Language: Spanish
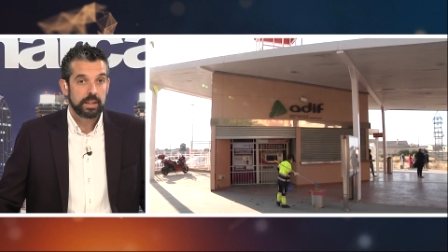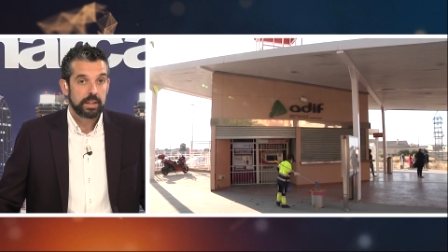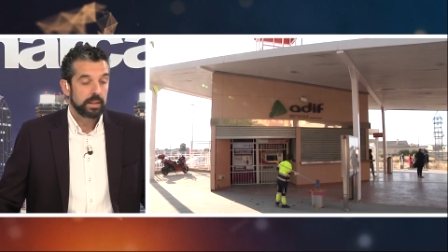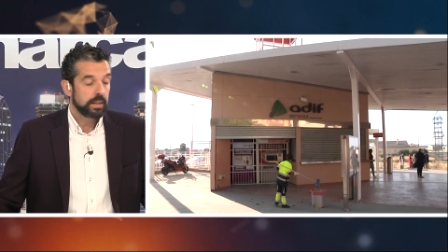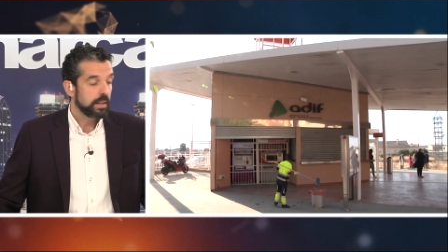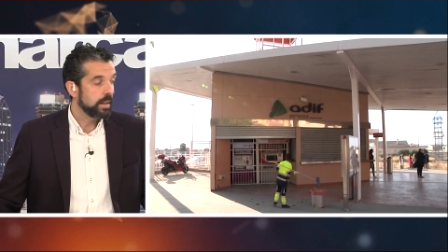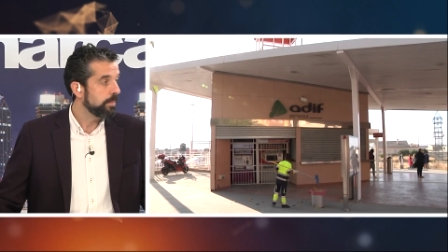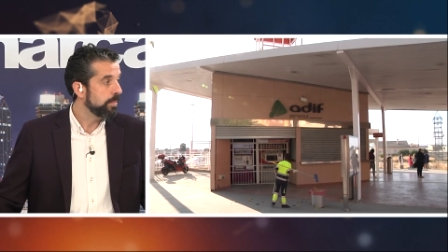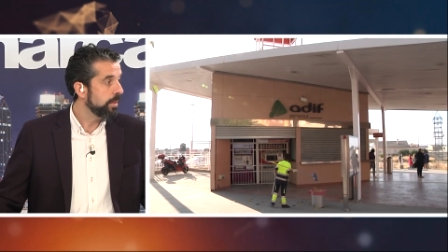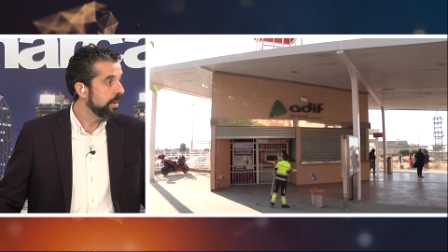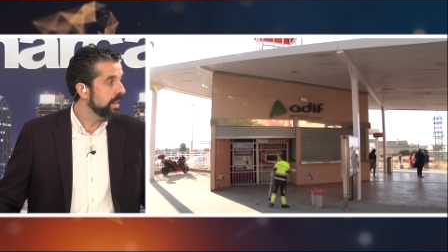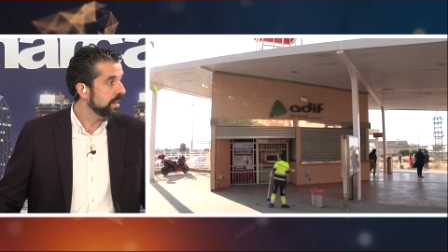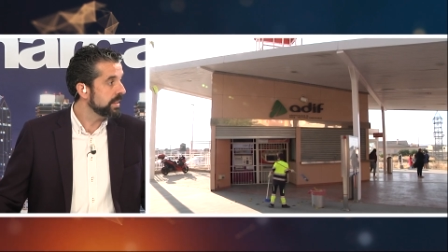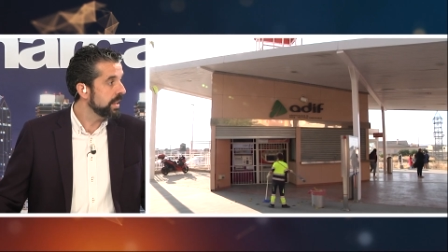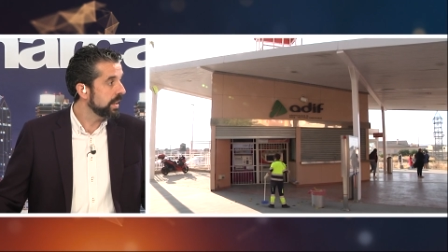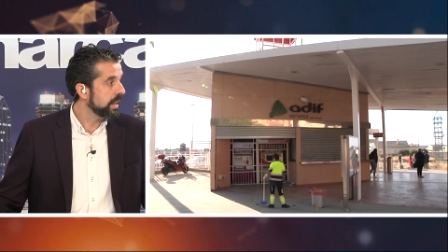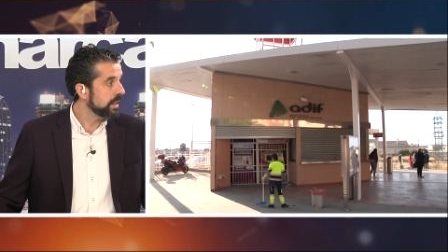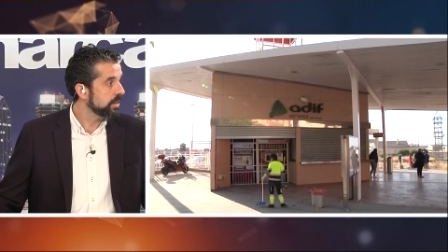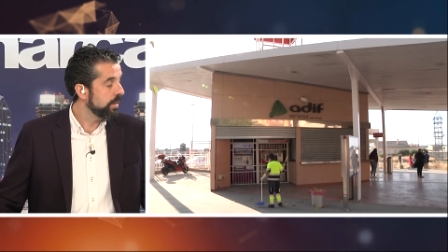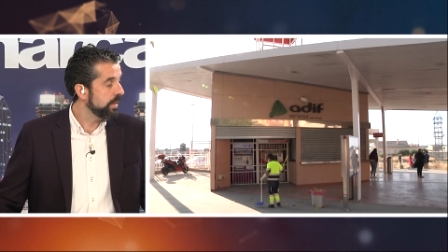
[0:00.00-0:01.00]
Eh, ¿Podría ser
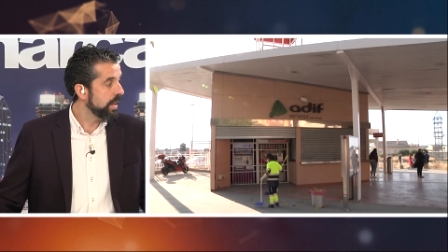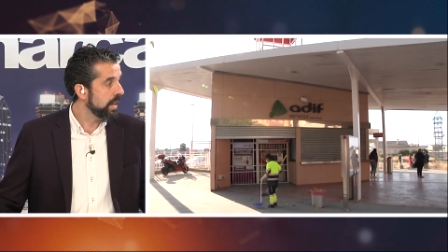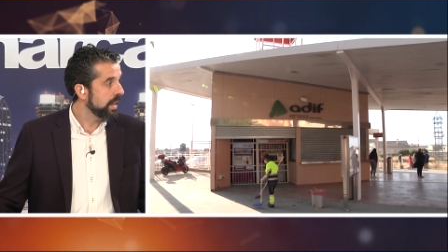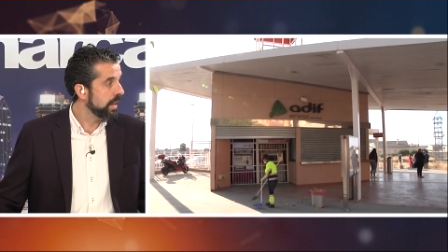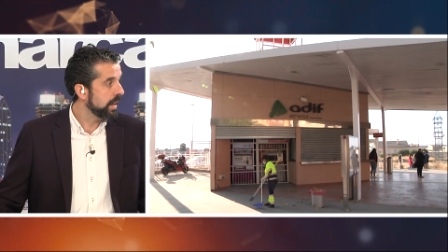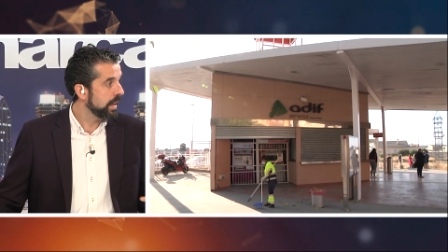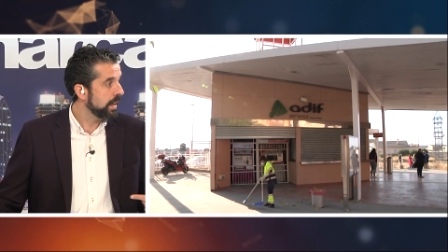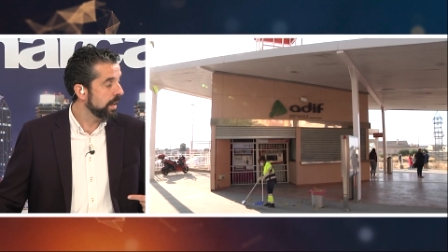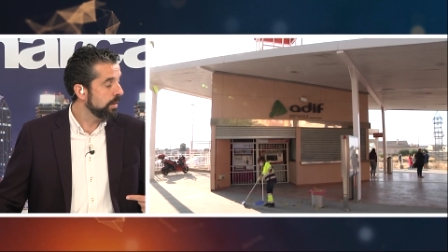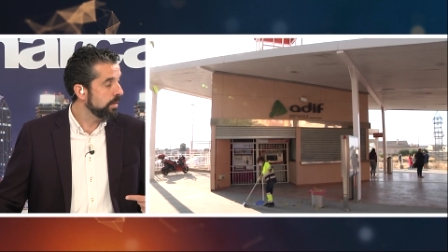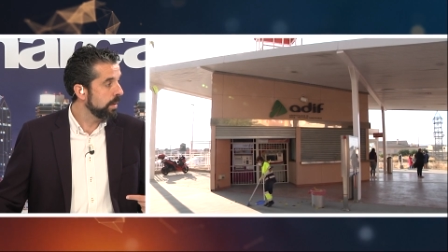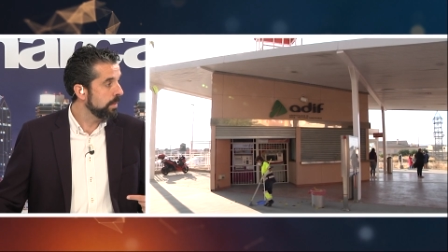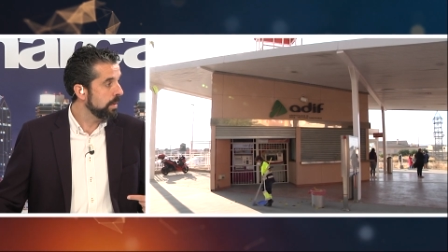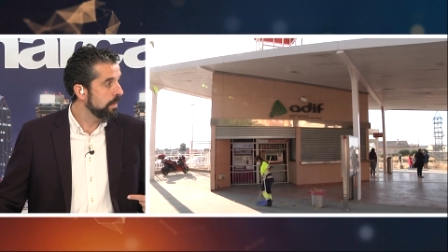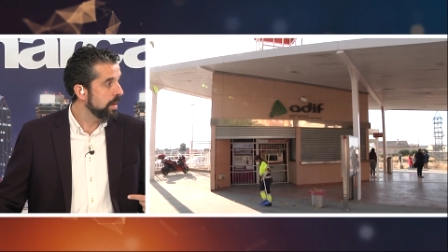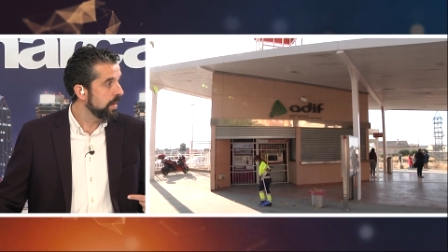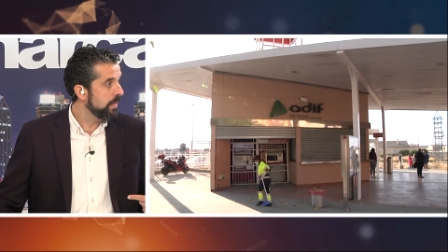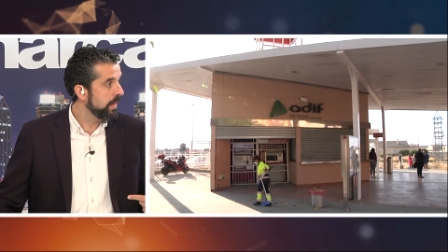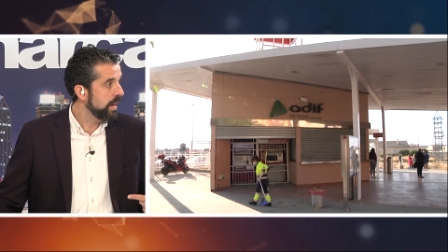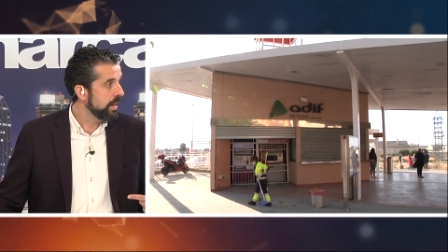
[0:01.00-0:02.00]
el caso de alguien que tenga una
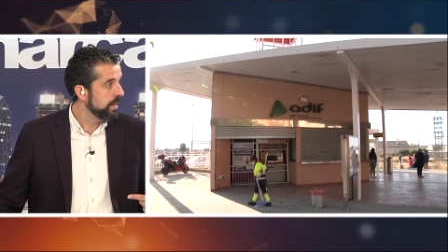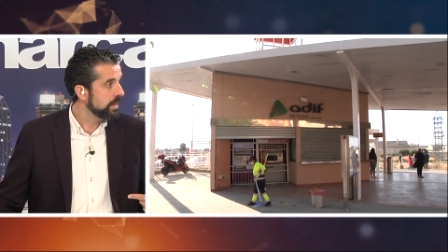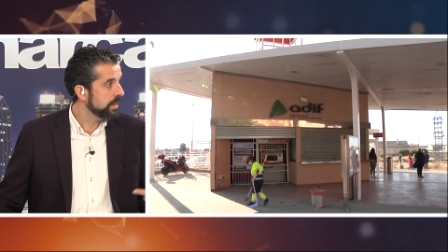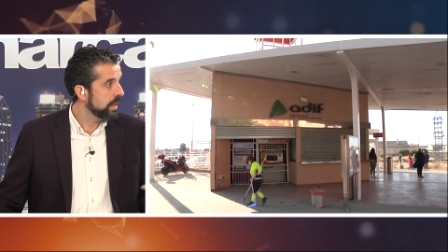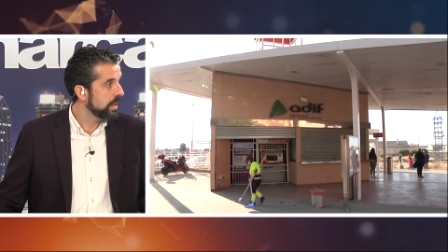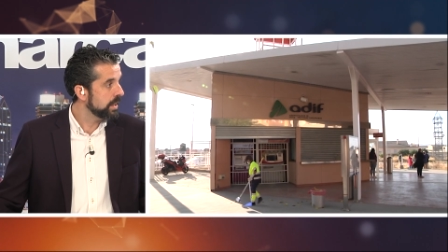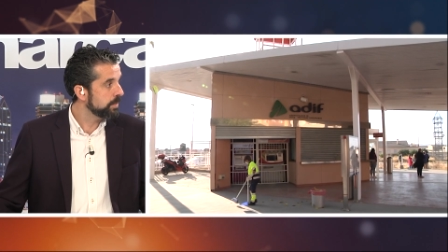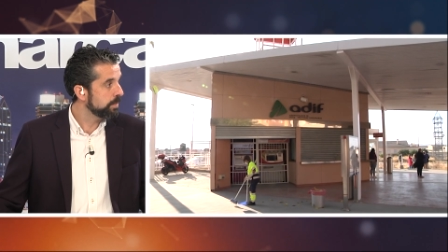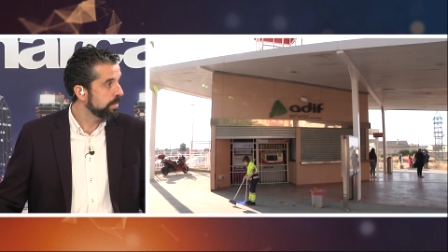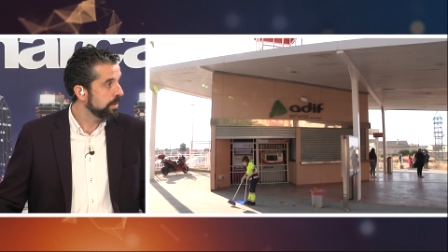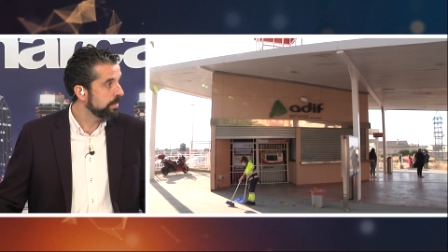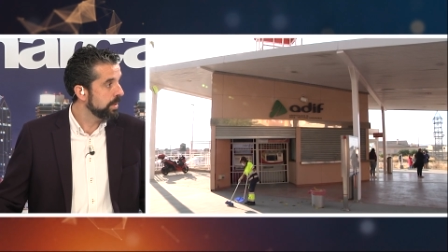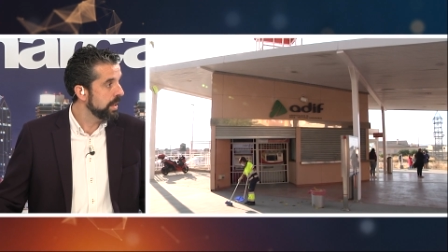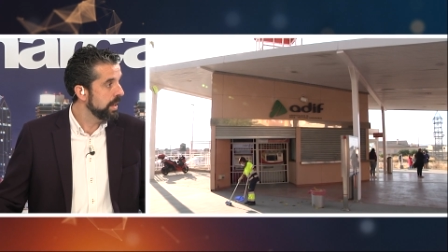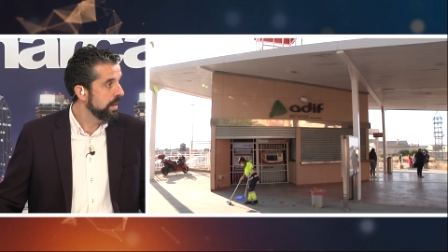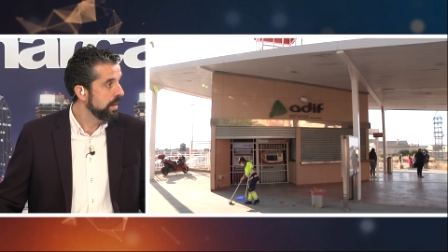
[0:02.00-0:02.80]
vivienda y se les propie?